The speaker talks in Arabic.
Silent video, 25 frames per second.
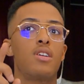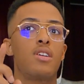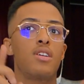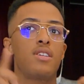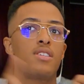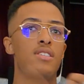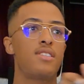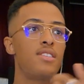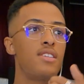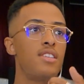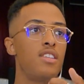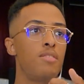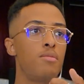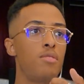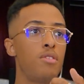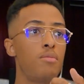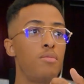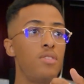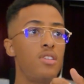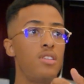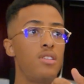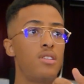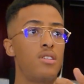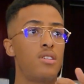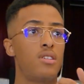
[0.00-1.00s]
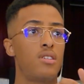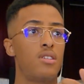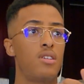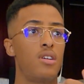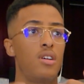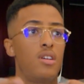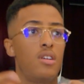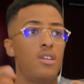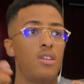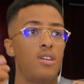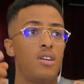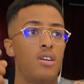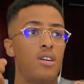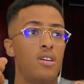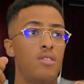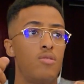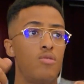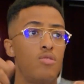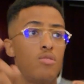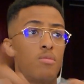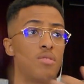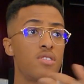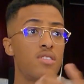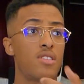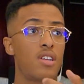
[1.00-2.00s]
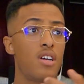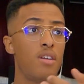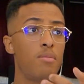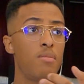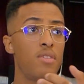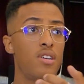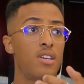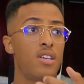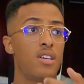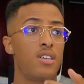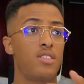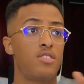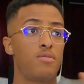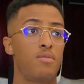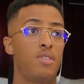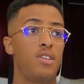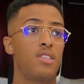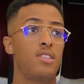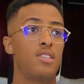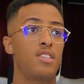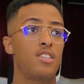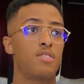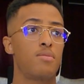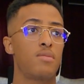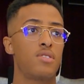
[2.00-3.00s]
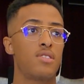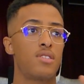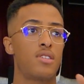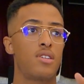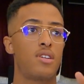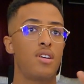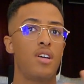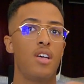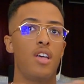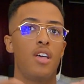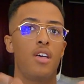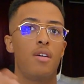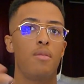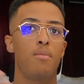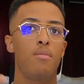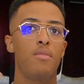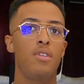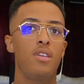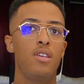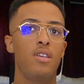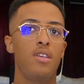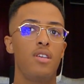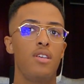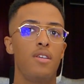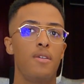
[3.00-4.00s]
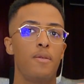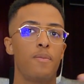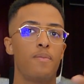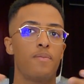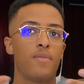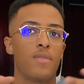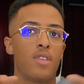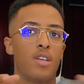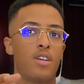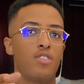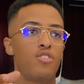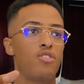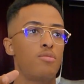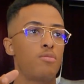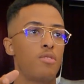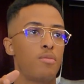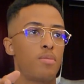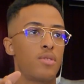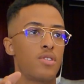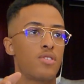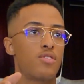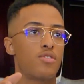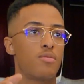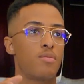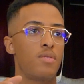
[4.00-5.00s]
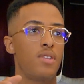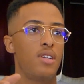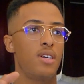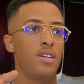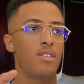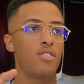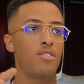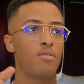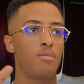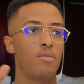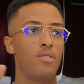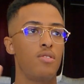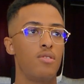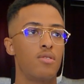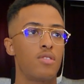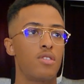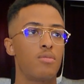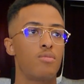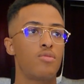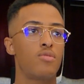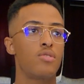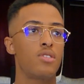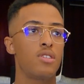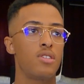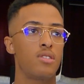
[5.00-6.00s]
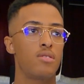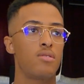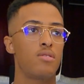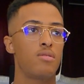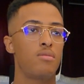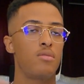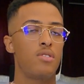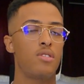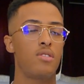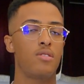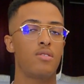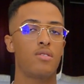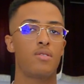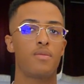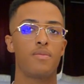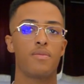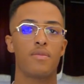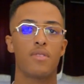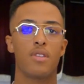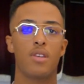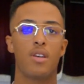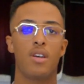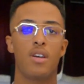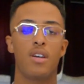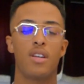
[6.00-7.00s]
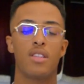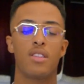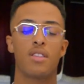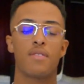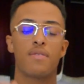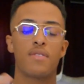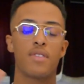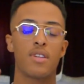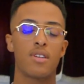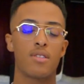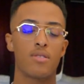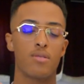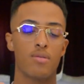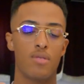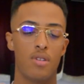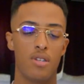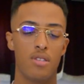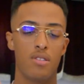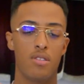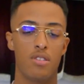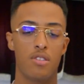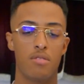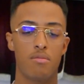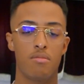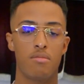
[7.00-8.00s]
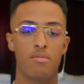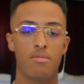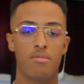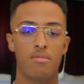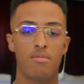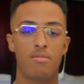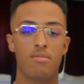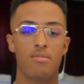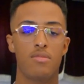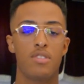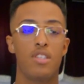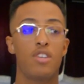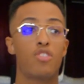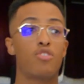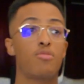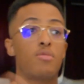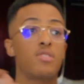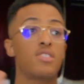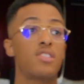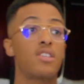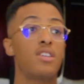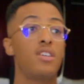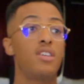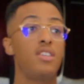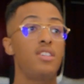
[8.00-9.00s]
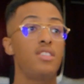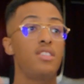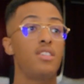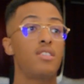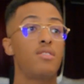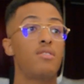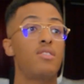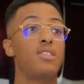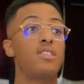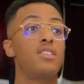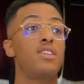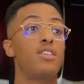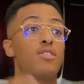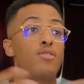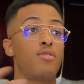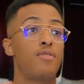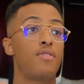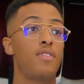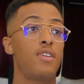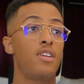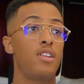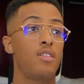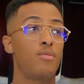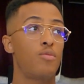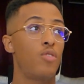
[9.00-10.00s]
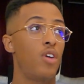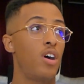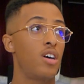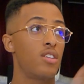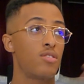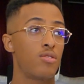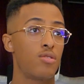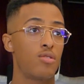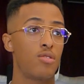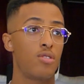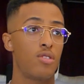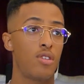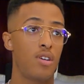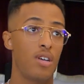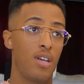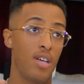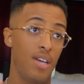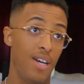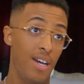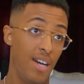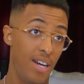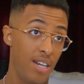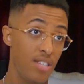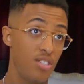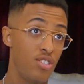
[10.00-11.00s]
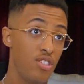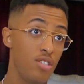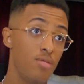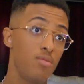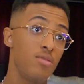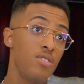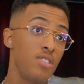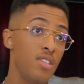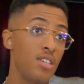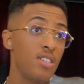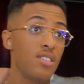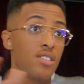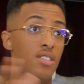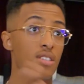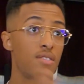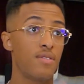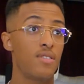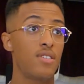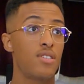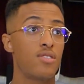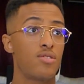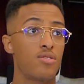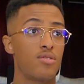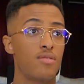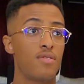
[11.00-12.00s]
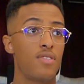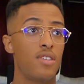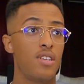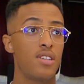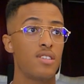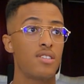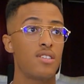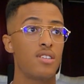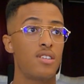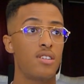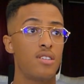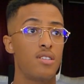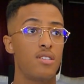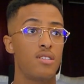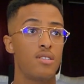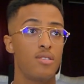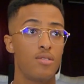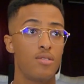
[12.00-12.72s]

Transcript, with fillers: لك السينما ميته او المسرح ما كان ما عندناش مسرح مي هذوما باغ اكزومبل اللي عندهم مليون ابوني 2 مليون نفترضوا انهم داروا مسرحيه ولا داروا فيلم وحطوه حيجيو الناس يتفرجوا في اللي صار